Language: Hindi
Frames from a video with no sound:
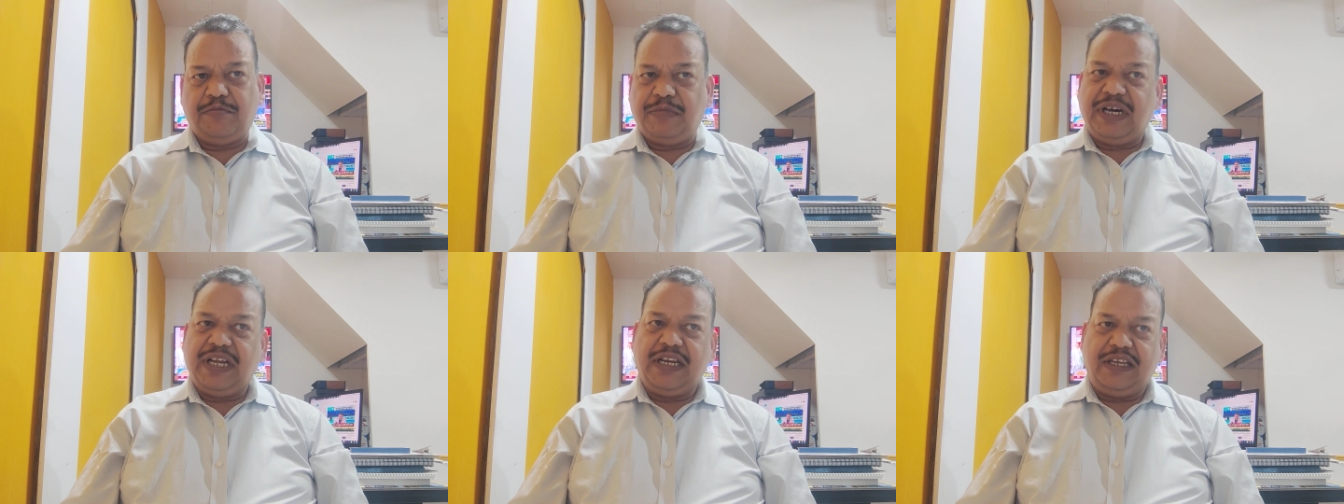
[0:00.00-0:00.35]

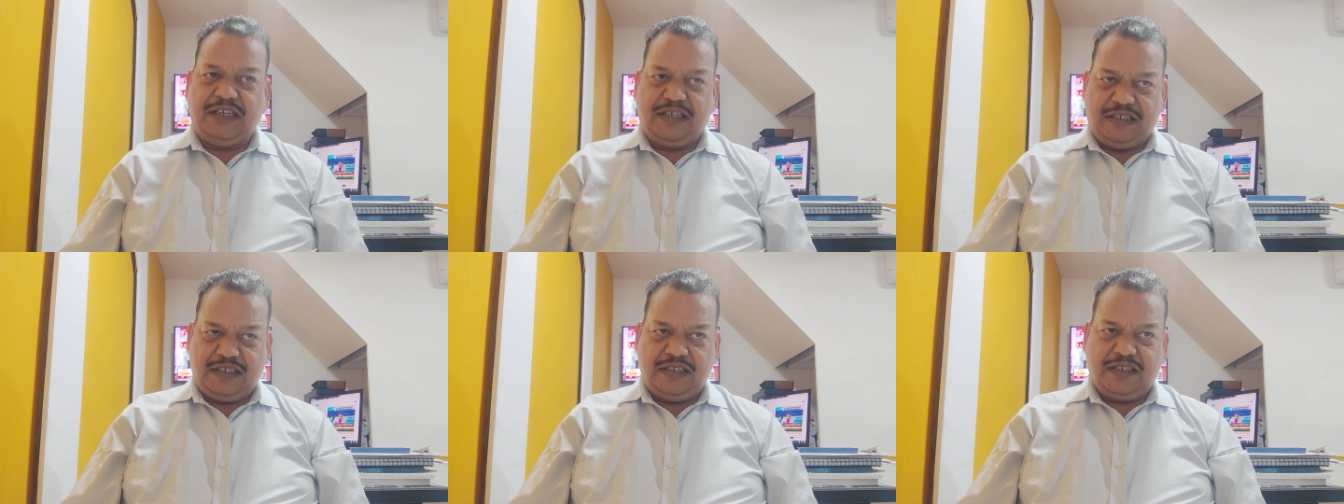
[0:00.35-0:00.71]
वाले
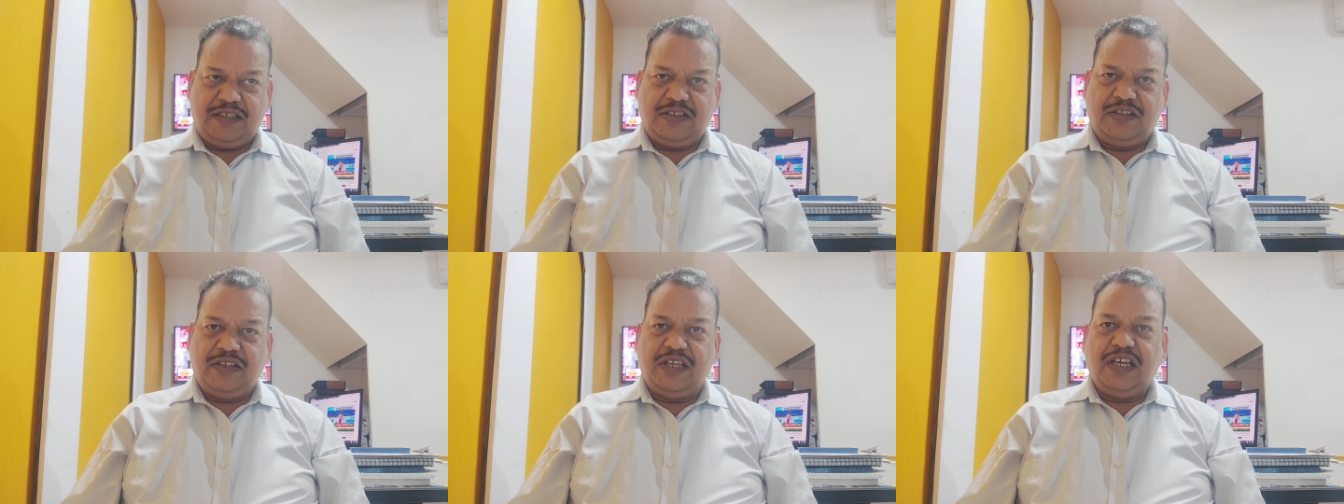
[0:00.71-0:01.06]

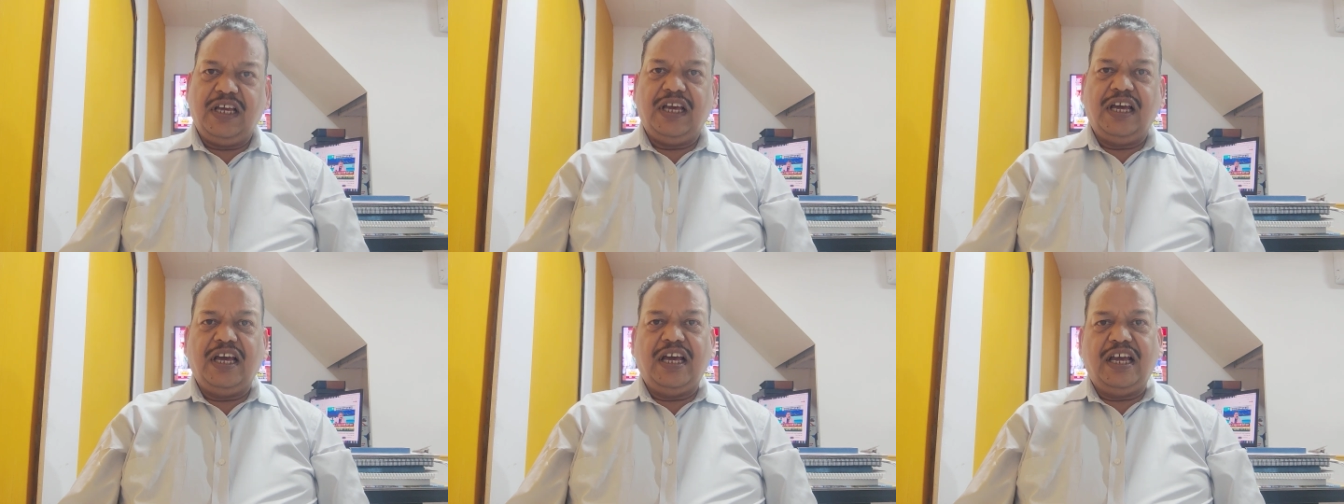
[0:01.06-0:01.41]

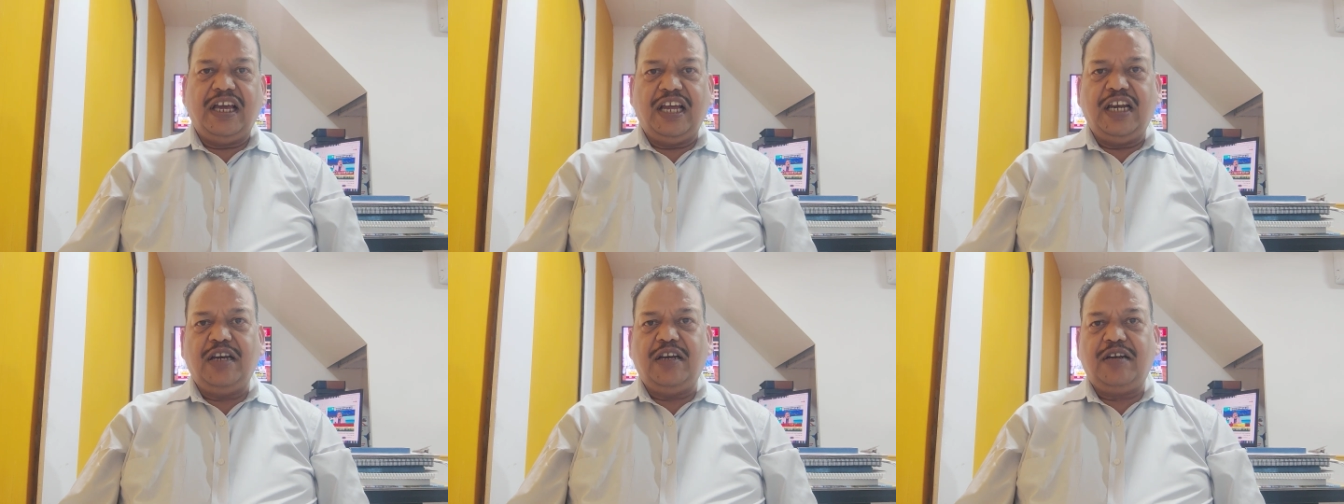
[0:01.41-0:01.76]

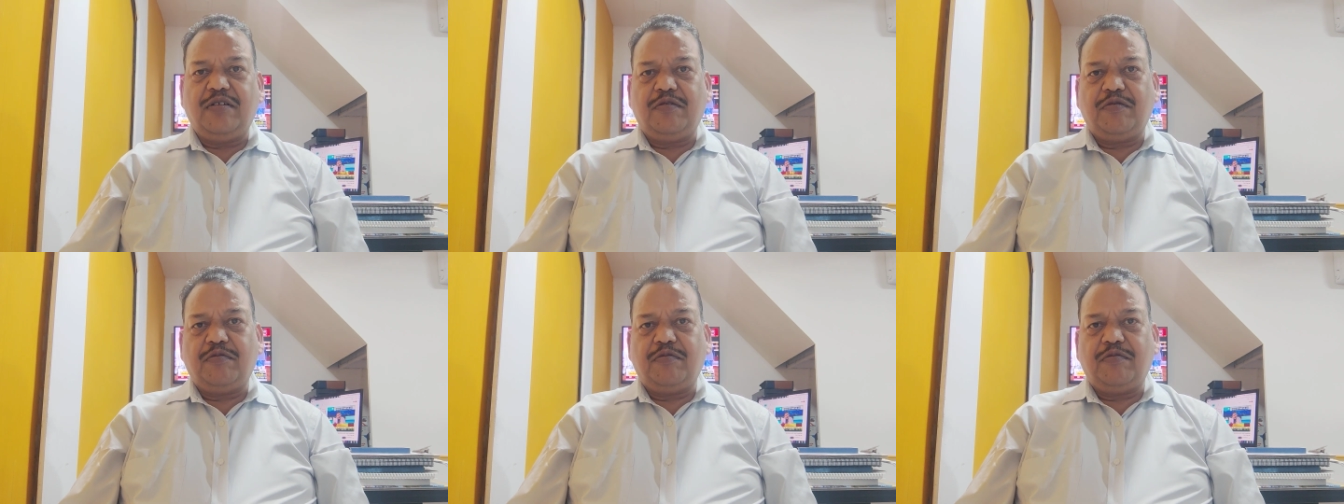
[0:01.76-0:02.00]
हैं इन